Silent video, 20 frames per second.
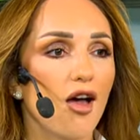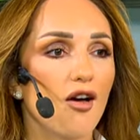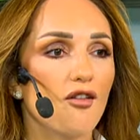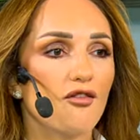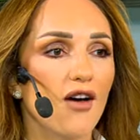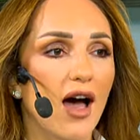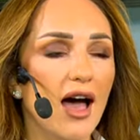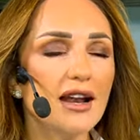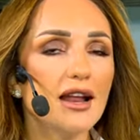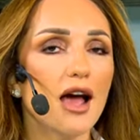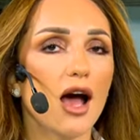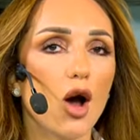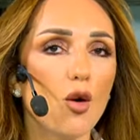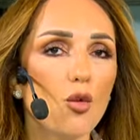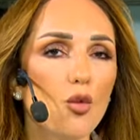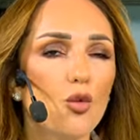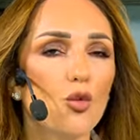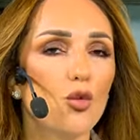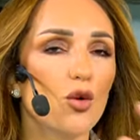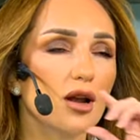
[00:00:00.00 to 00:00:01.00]
فأنا
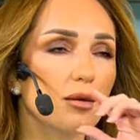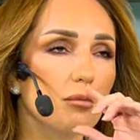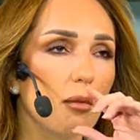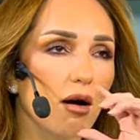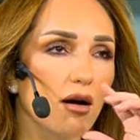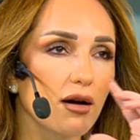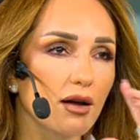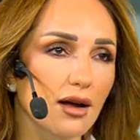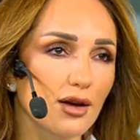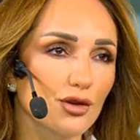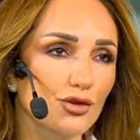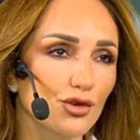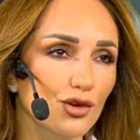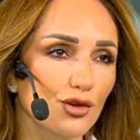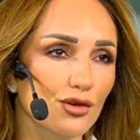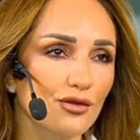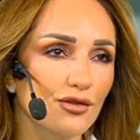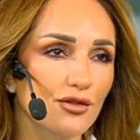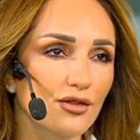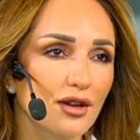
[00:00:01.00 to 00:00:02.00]
أول ما
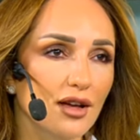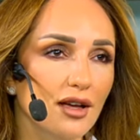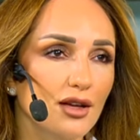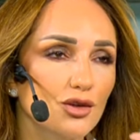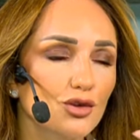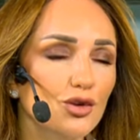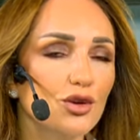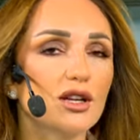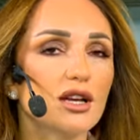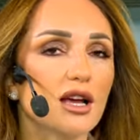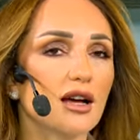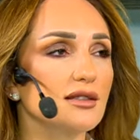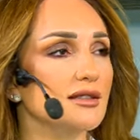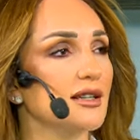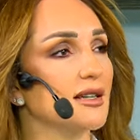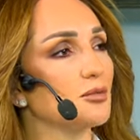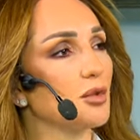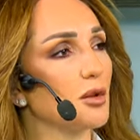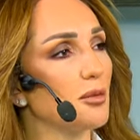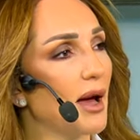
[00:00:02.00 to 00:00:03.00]
قرأته دغري
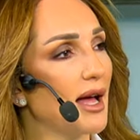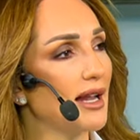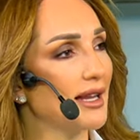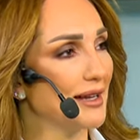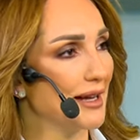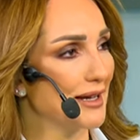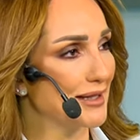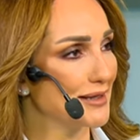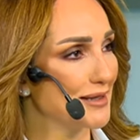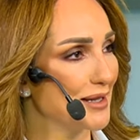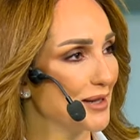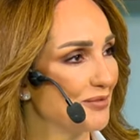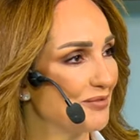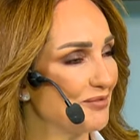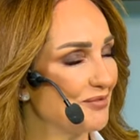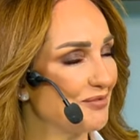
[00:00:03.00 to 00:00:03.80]
خطرت ببالي نادية